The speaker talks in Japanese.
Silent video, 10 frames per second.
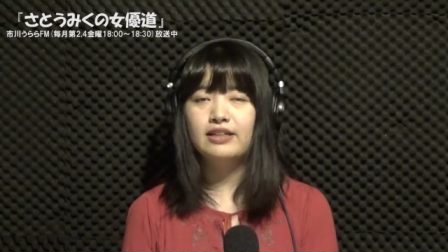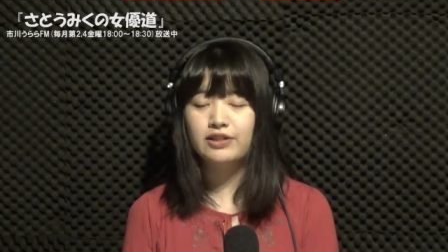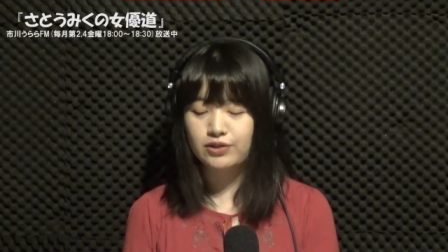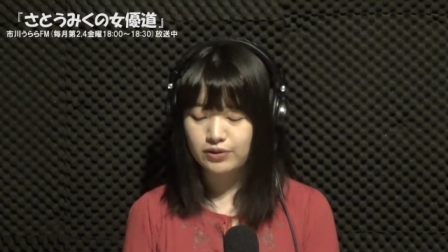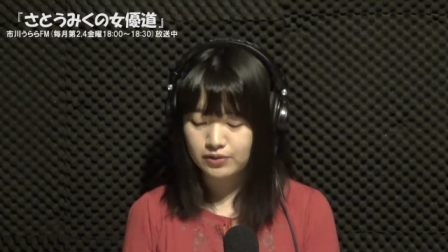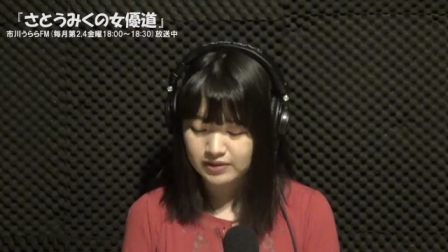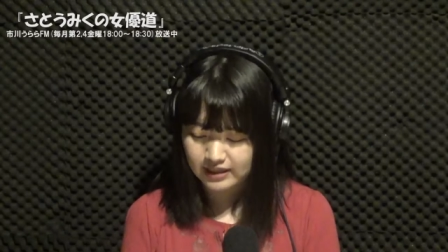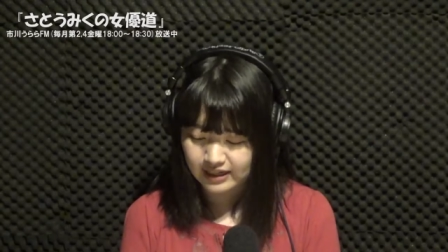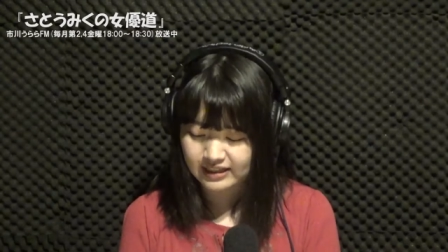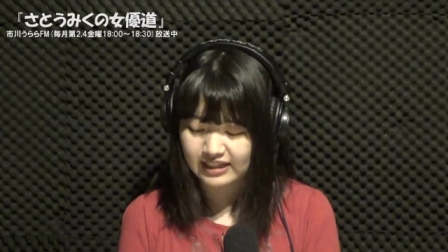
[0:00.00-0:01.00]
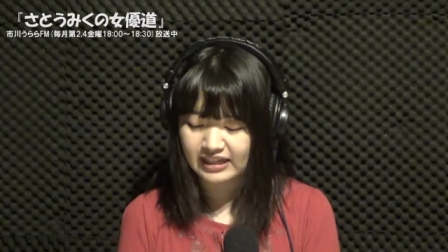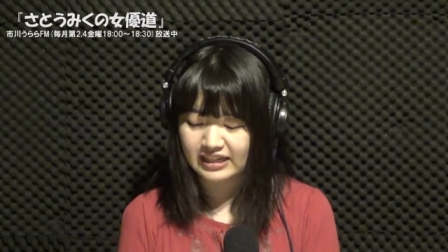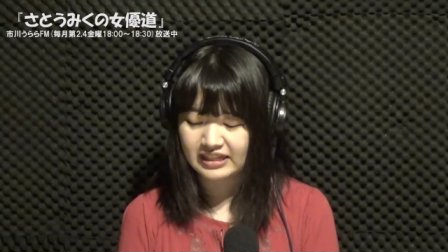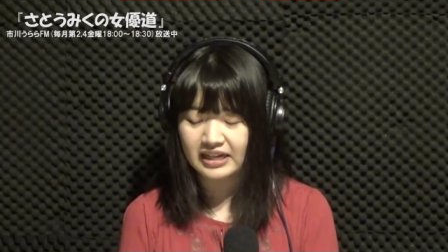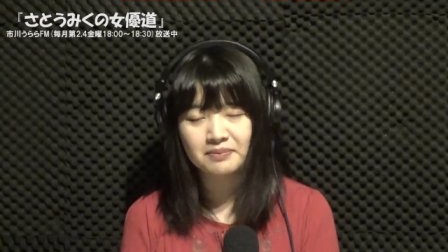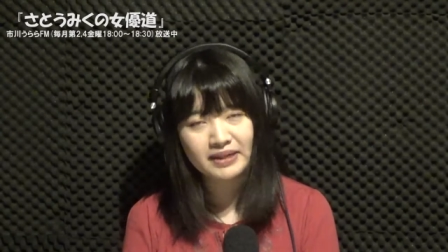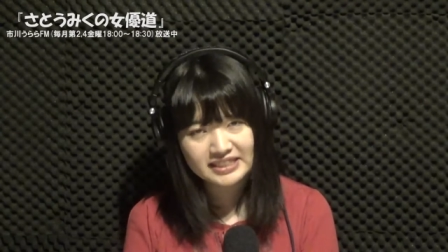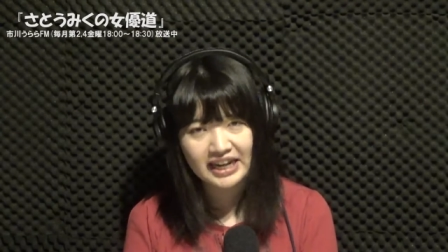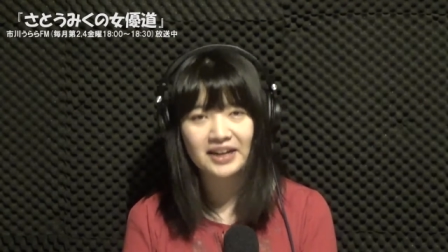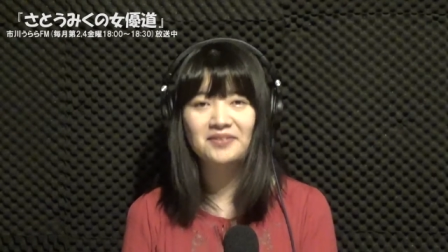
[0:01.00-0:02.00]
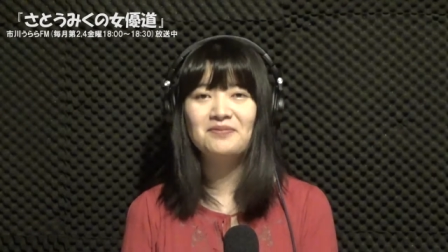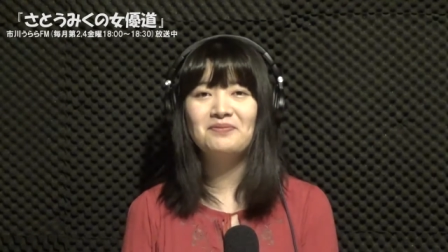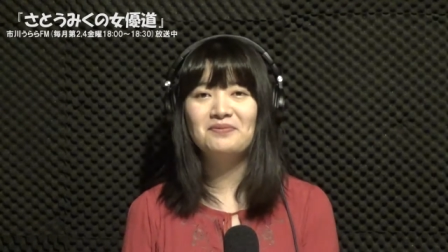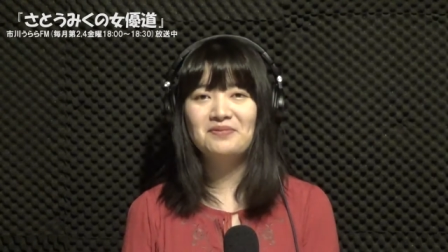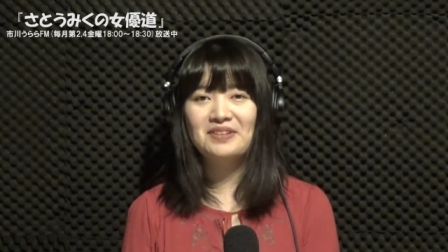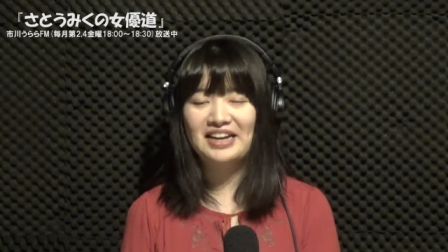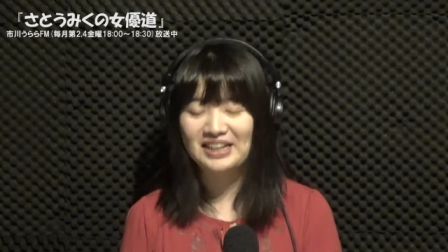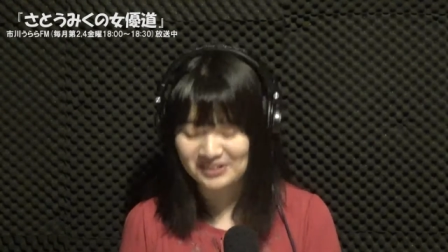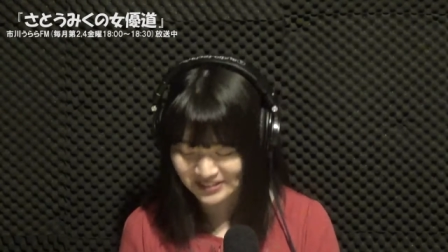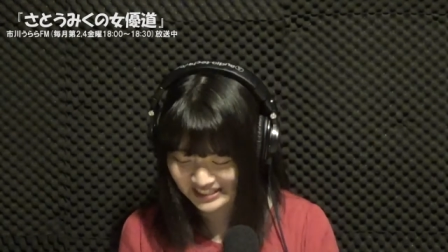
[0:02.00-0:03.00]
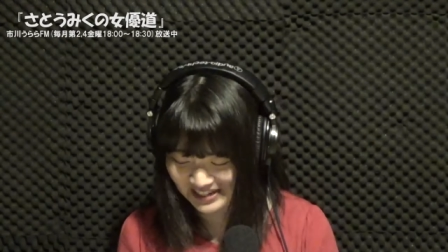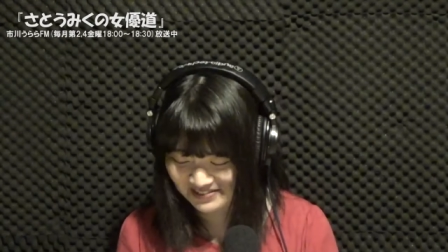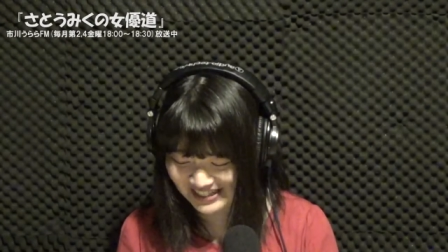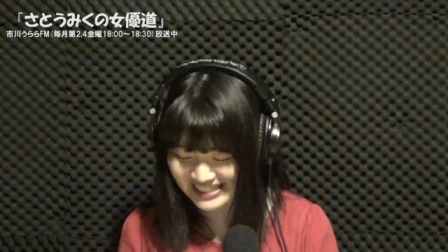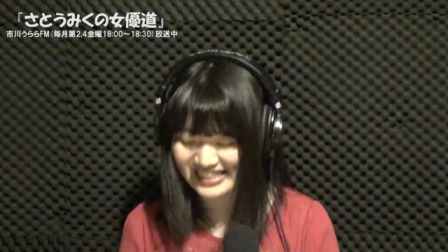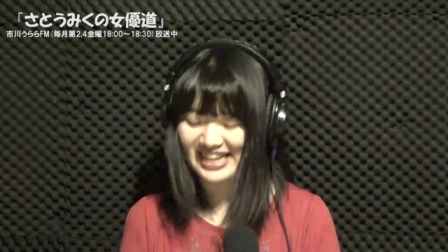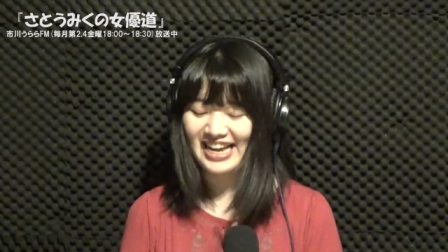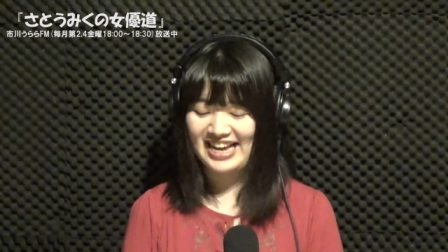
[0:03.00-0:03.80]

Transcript: 25歳になりましたありがとうございます